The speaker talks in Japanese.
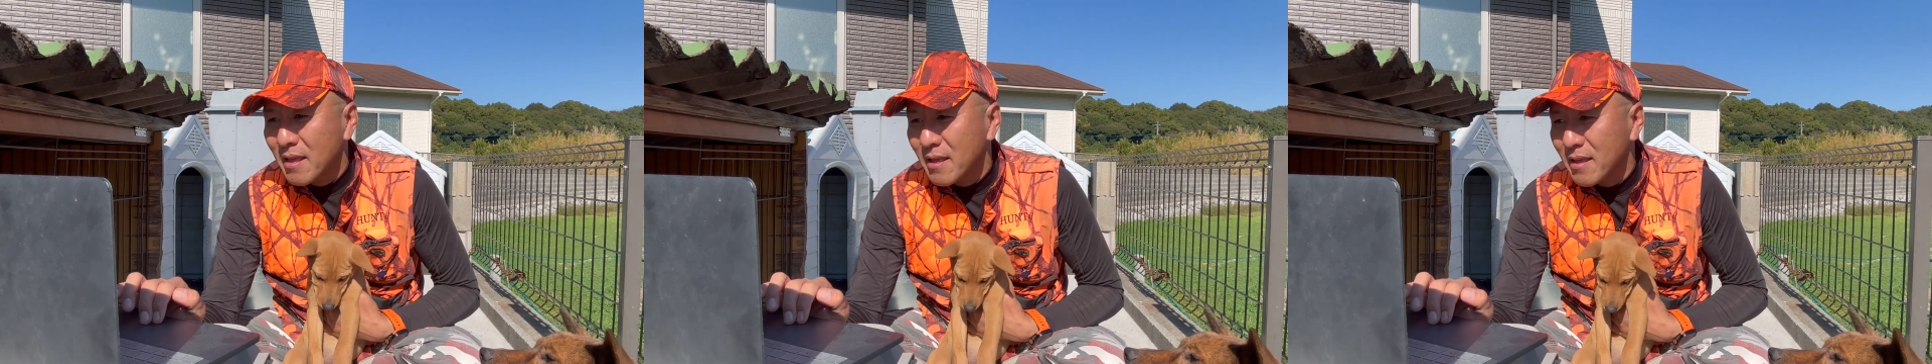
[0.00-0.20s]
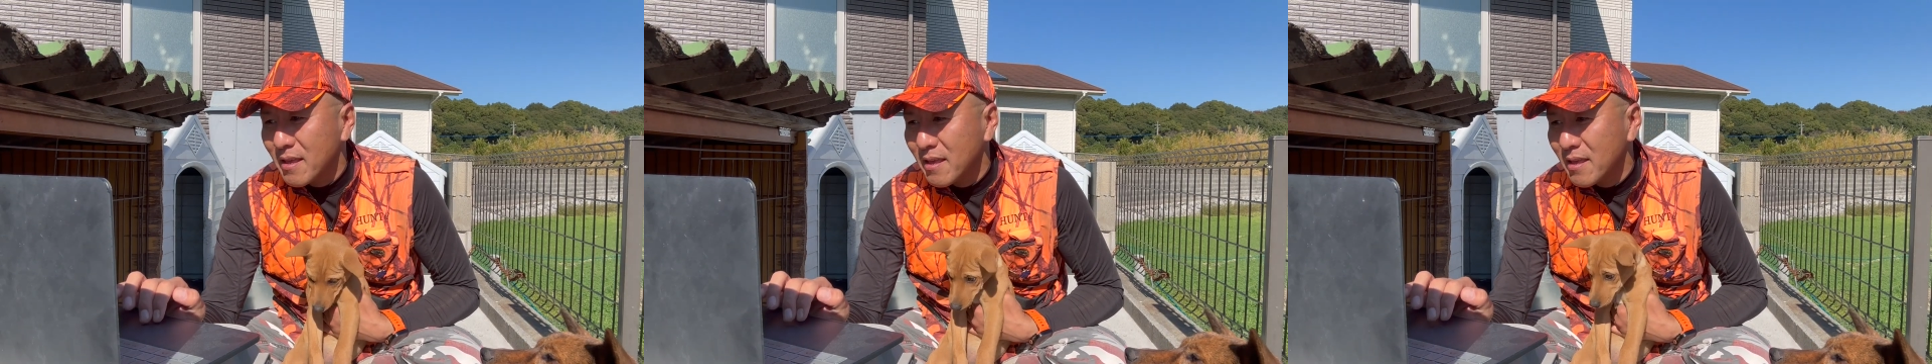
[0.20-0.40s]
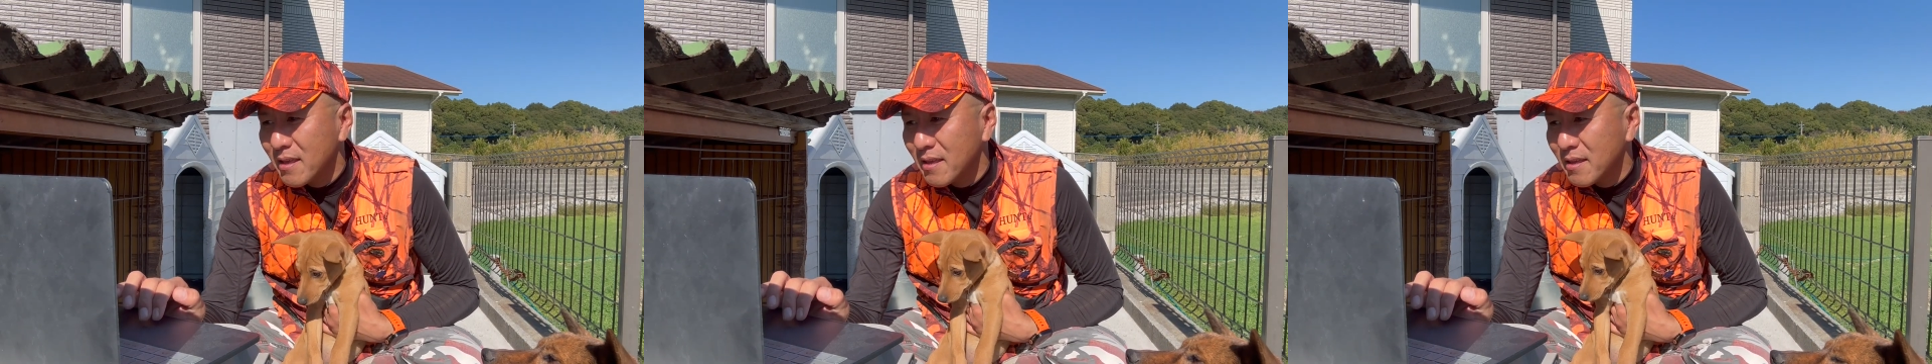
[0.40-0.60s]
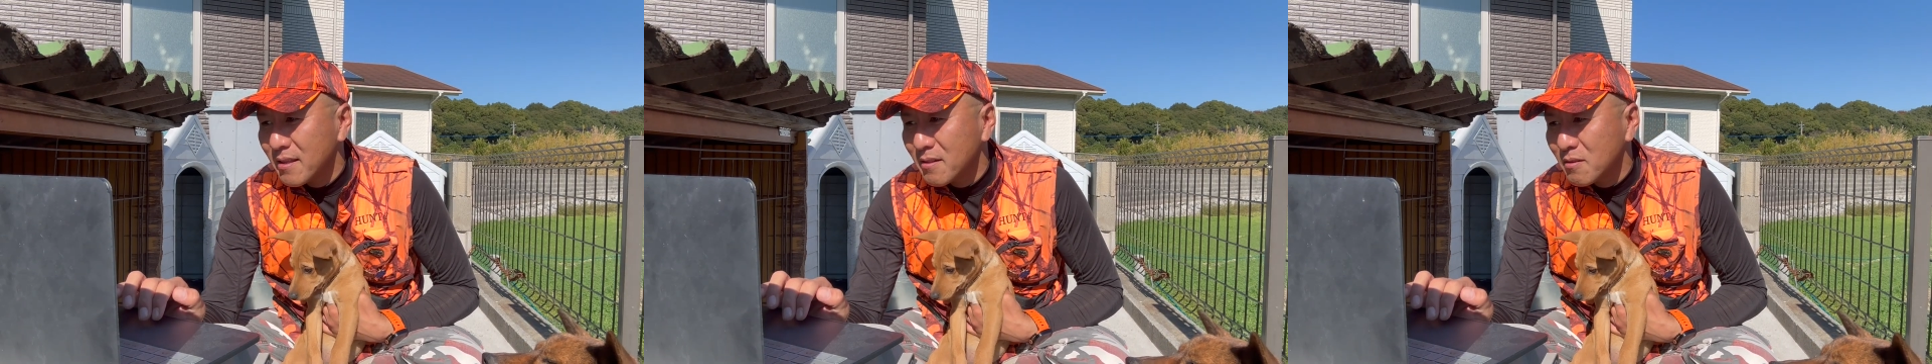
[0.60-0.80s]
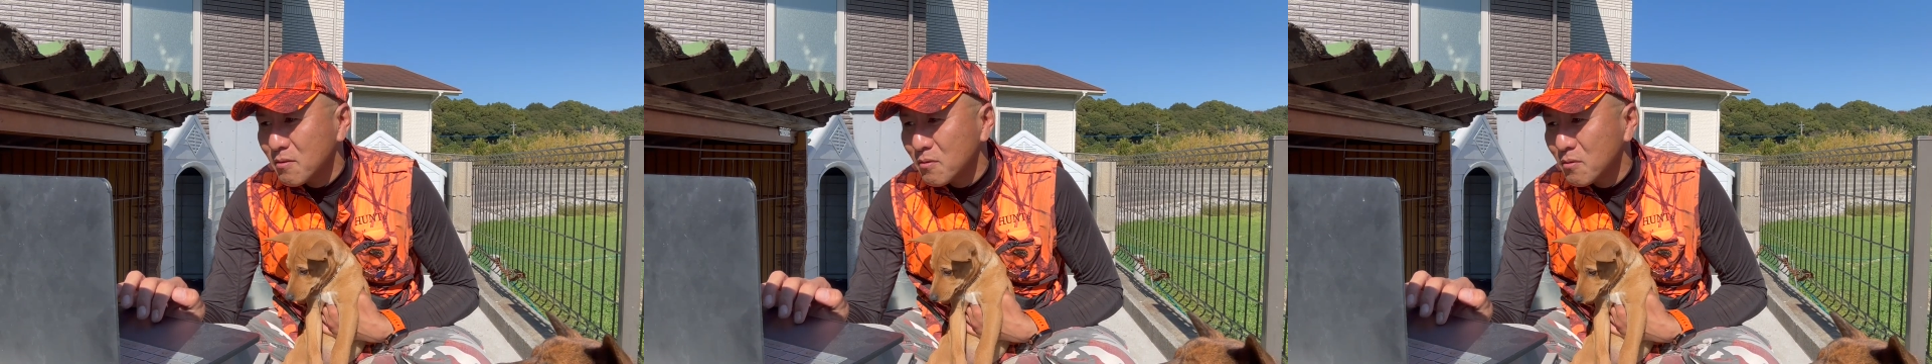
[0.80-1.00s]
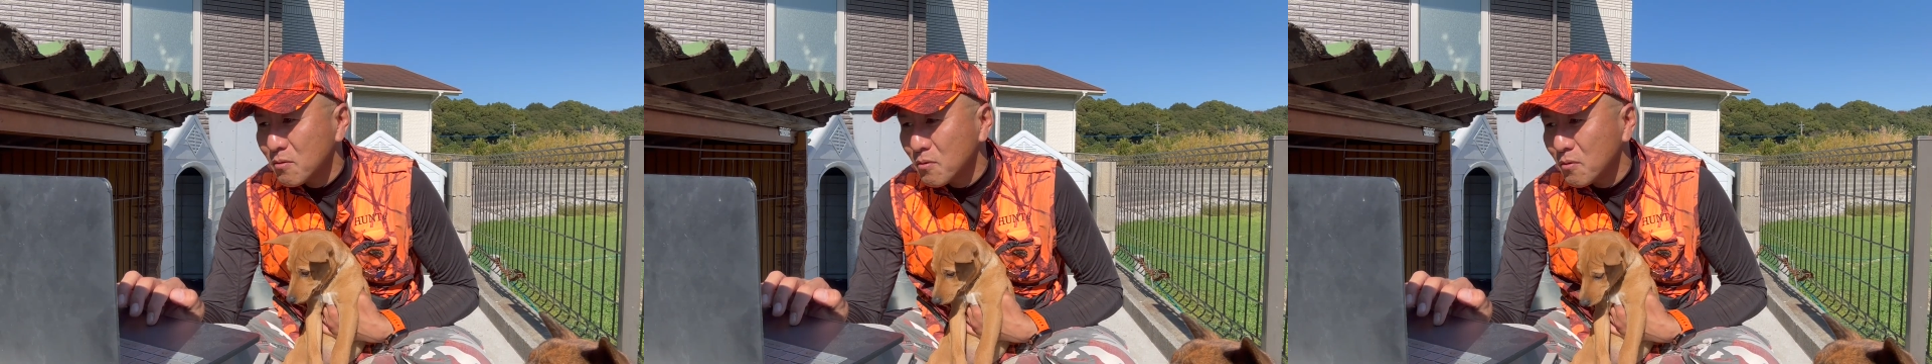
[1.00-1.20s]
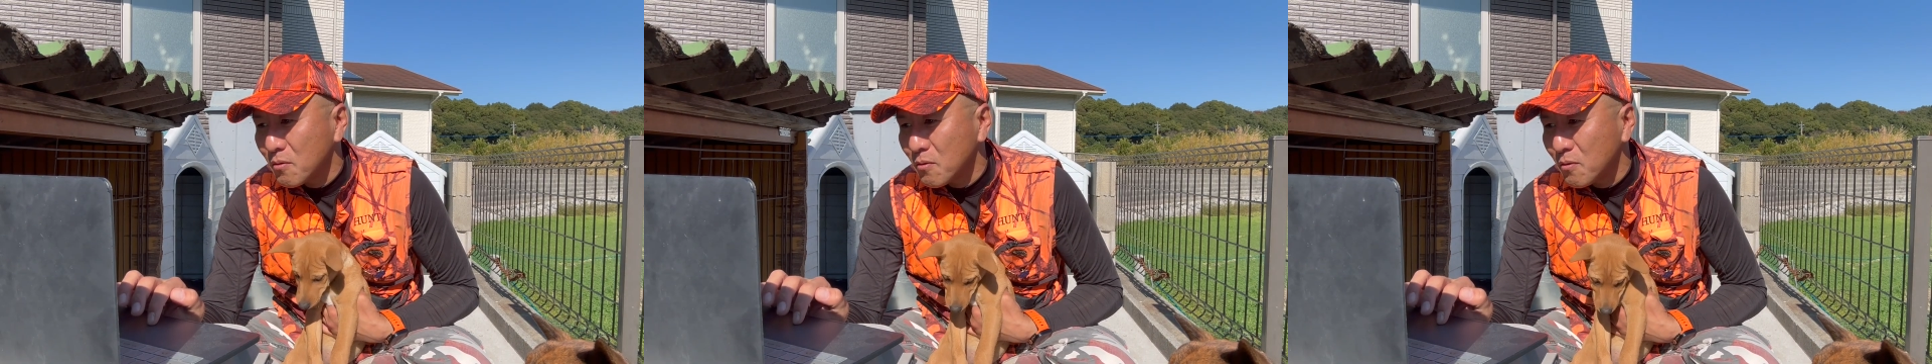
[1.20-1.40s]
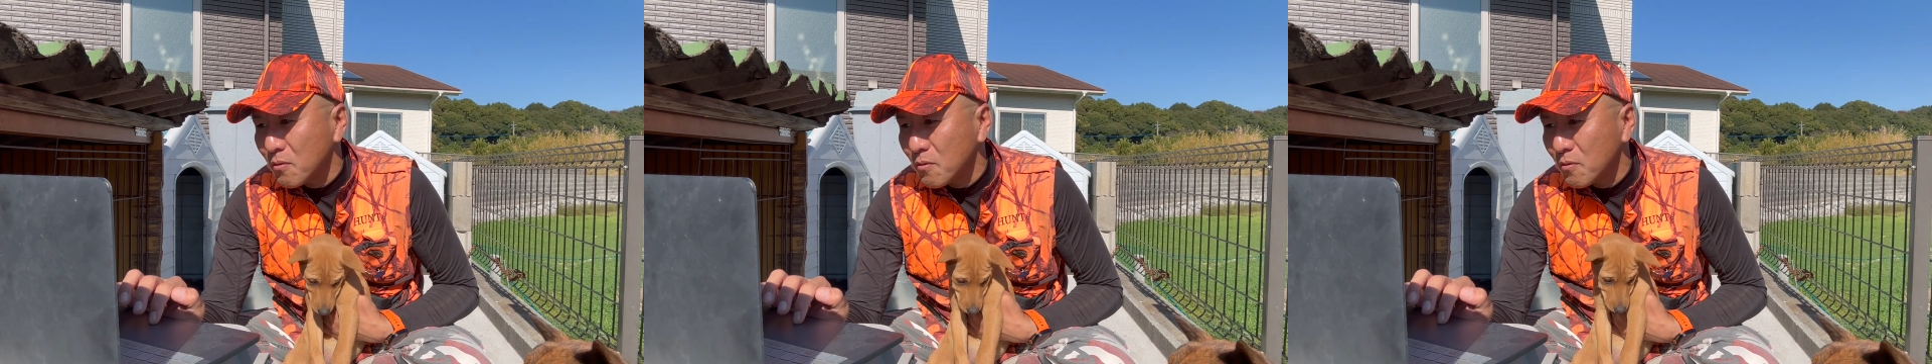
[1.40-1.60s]

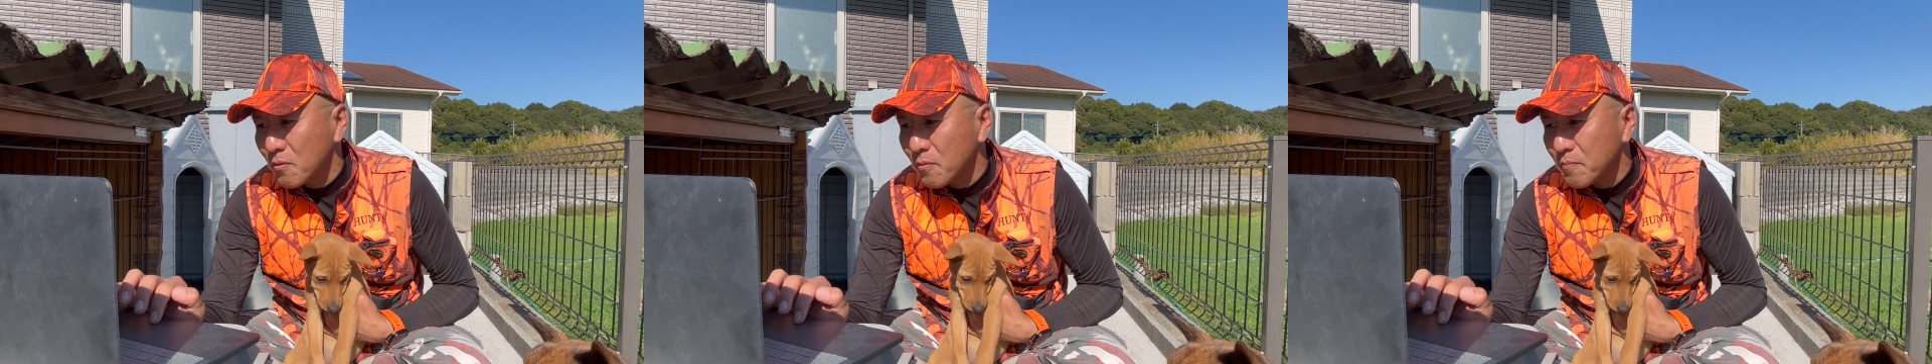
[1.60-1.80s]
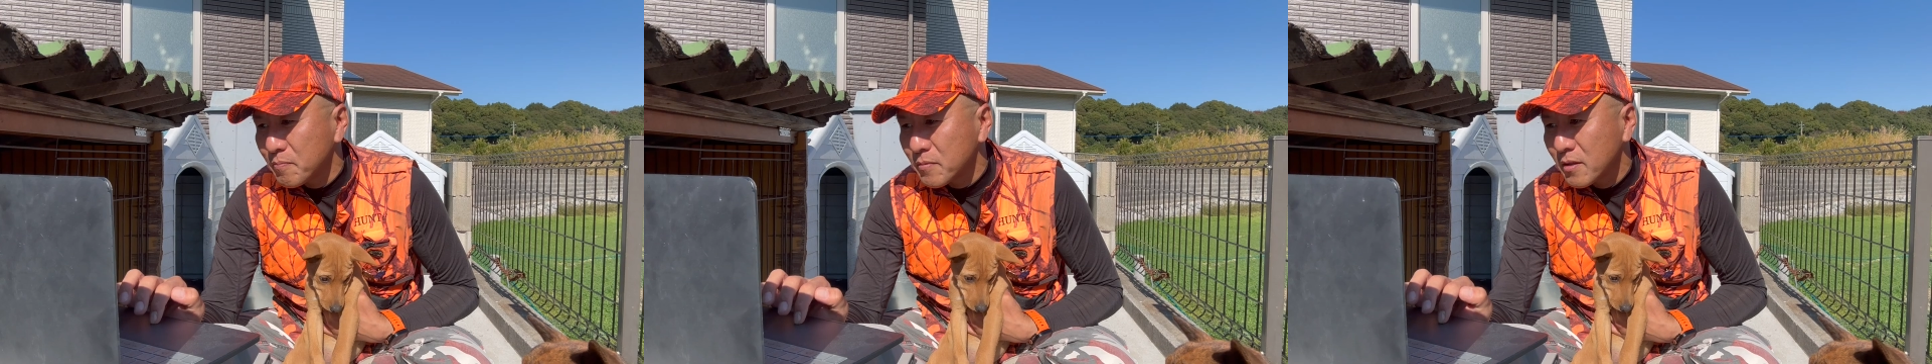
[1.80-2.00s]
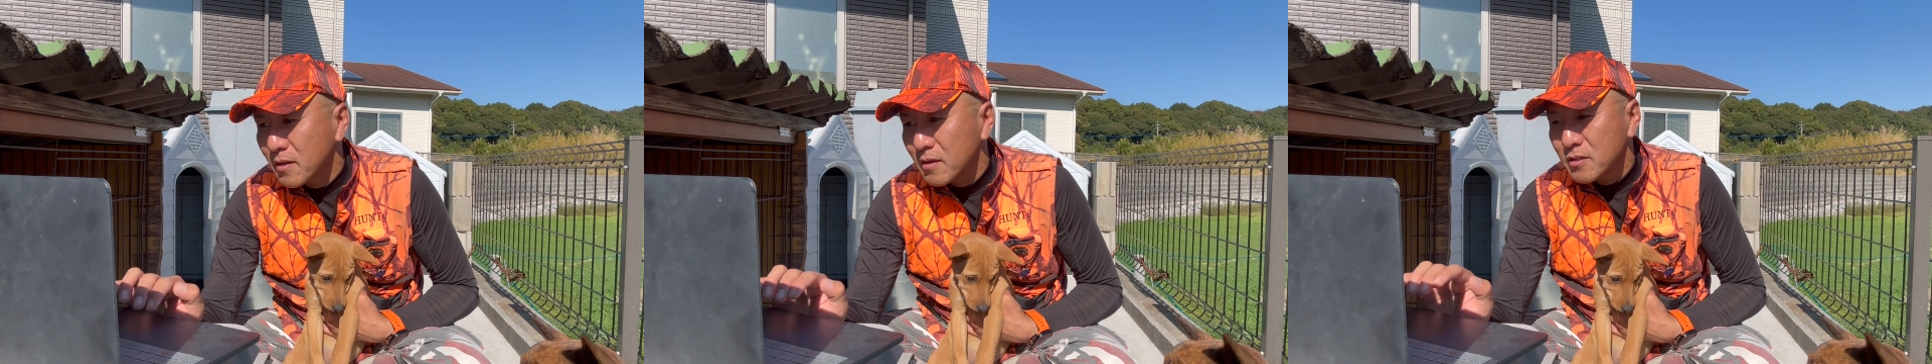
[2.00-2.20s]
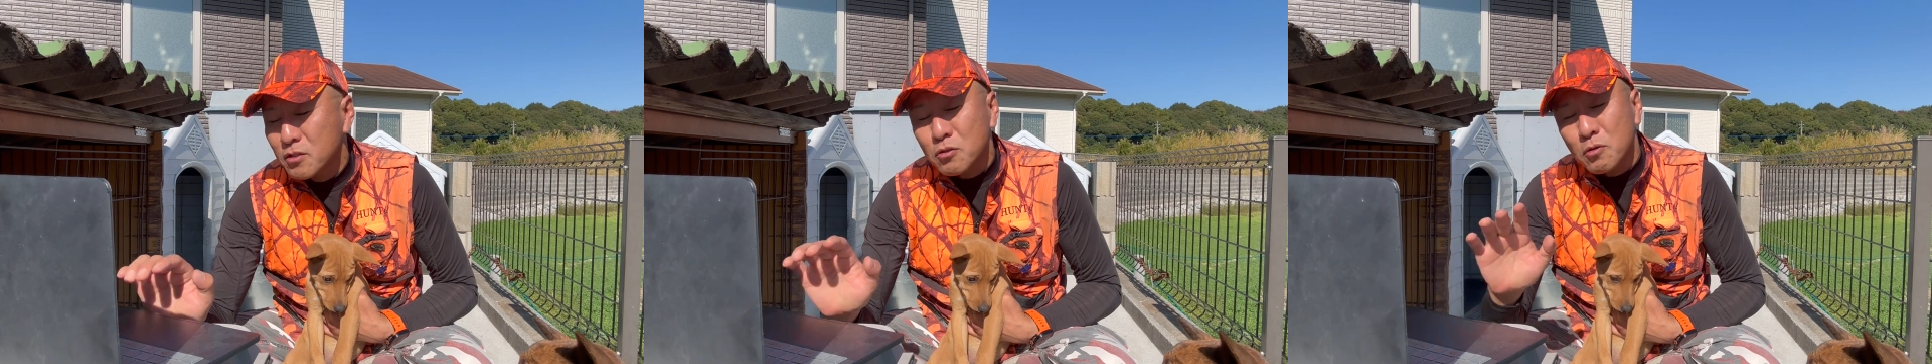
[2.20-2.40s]
ちょっ